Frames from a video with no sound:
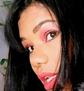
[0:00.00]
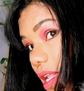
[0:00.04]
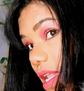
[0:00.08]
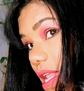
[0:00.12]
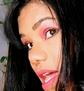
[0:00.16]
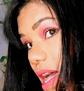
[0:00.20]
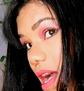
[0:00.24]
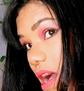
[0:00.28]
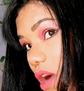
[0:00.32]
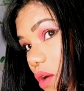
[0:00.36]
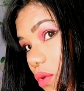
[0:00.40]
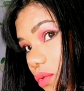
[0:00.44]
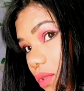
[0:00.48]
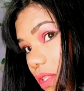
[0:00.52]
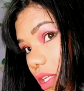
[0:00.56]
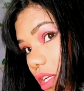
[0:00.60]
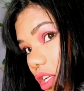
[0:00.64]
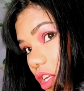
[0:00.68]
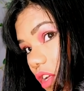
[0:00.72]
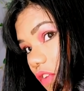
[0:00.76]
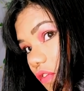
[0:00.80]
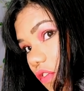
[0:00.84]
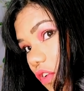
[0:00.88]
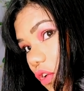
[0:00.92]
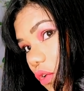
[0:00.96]
não
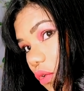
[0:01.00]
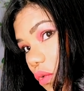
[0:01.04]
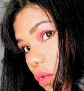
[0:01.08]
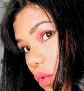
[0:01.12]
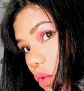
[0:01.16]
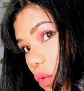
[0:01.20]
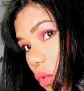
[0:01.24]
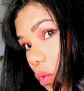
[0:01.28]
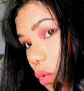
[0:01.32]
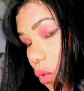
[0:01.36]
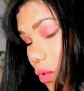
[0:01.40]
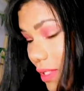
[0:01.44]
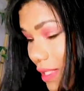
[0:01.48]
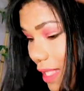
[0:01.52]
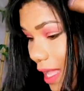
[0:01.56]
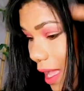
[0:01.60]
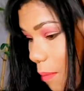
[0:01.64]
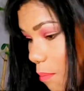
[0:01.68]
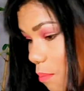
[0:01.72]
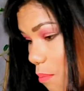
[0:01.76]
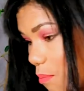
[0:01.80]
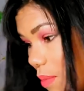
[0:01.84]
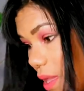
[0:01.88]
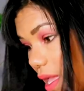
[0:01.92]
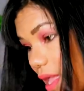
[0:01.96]
danificou, tá
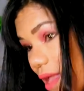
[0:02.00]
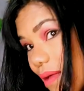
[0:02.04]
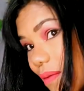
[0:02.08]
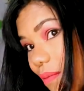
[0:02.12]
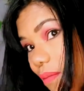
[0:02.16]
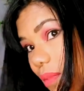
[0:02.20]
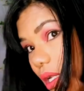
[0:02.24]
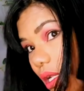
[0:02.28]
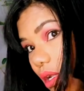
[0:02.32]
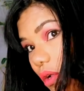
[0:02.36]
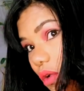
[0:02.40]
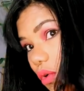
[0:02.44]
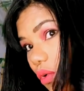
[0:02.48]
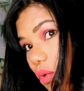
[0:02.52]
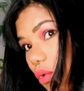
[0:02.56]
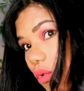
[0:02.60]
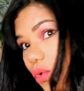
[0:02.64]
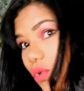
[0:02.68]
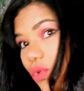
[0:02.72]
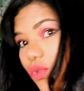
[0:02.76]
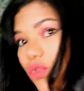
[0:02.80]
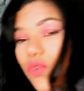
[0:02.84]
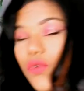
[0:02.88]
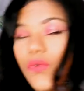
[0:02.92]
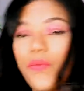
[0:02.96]
bem
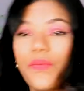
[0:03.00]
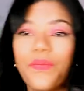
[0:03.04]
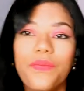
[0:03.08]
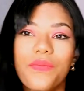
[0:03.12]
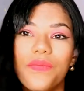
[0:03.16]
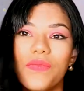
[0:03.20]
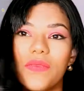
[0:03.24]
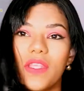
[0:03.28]
brilhoso